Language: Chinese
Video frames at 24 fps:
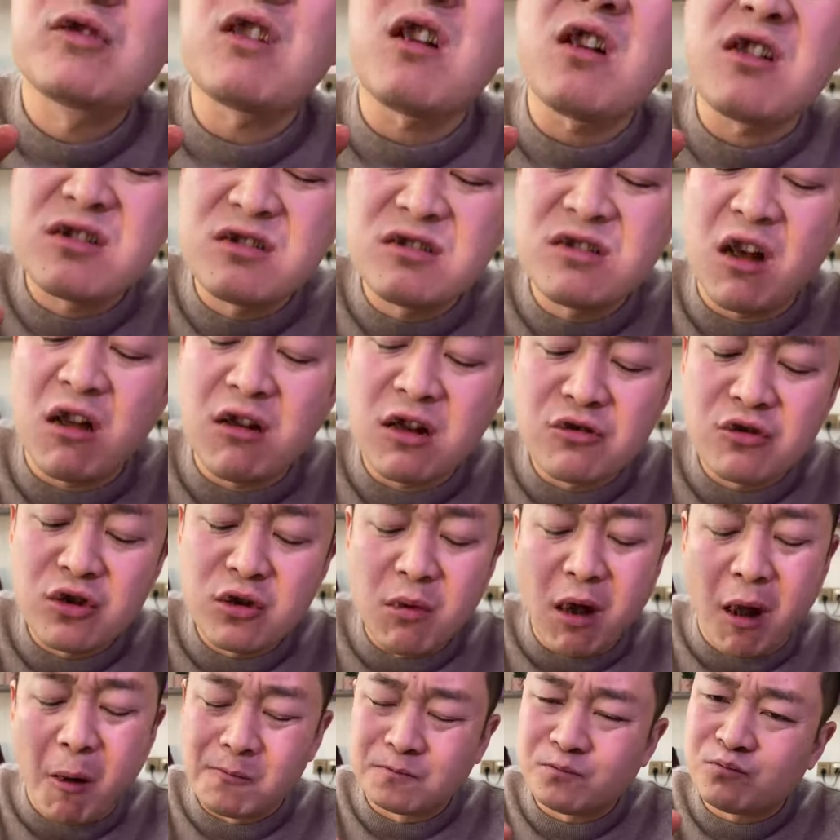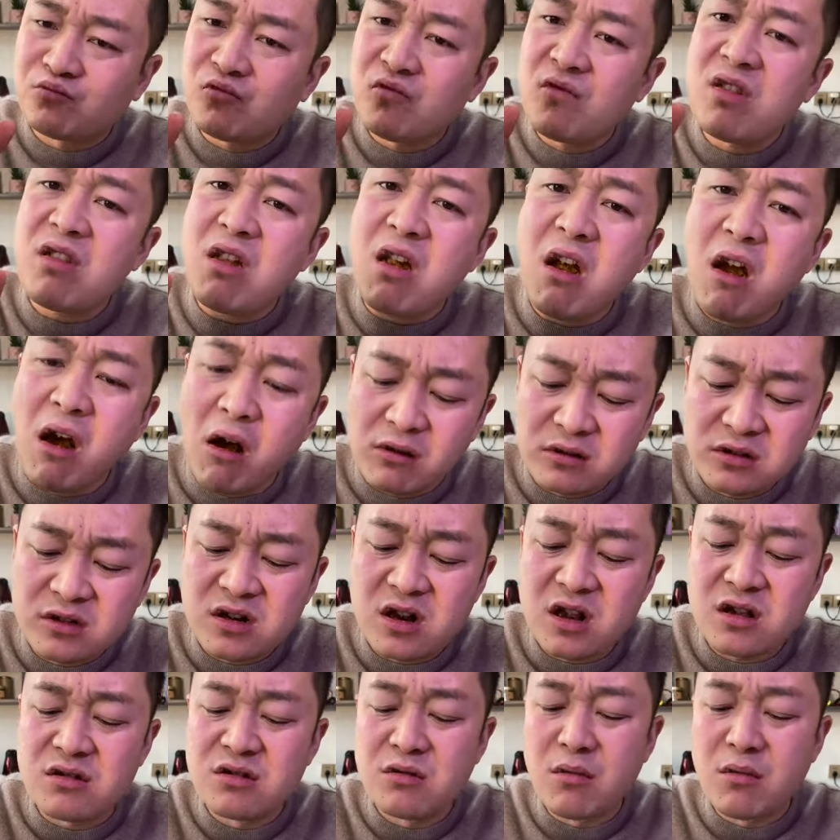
太太了，兄弟们，太好吃了，